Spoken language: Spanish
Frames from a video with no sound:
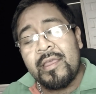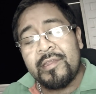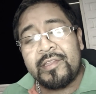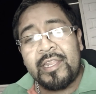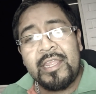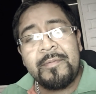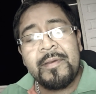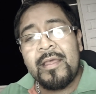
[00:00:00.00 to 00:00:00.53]

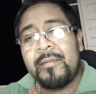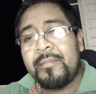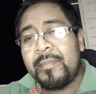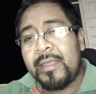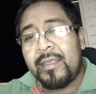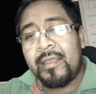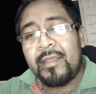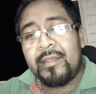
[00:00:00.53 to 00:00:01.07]
escriban
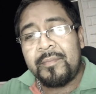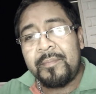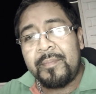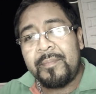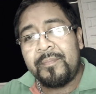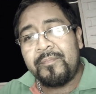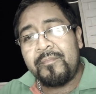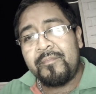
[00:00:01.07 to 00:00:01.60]
eh,
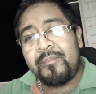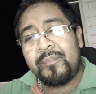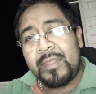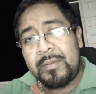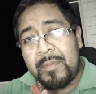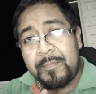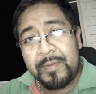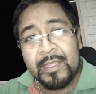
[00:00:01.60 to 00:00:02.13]

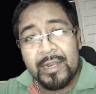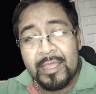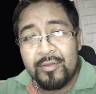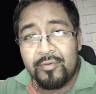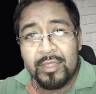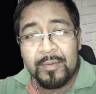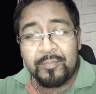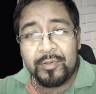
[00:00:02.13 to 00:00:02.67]
y me pidan
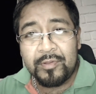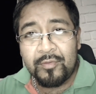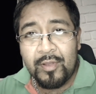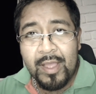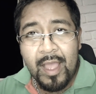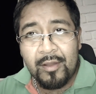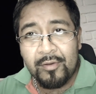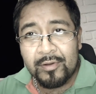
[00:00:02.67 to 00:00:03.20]
ayuda, pues
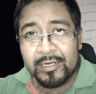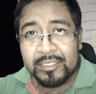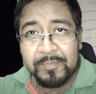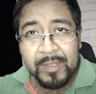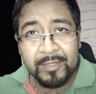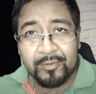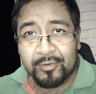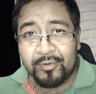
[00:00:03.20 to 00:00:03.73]
lo hagan con
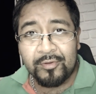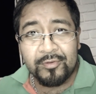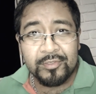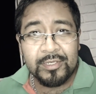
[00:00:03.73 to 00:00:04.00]
respeto, ¿no?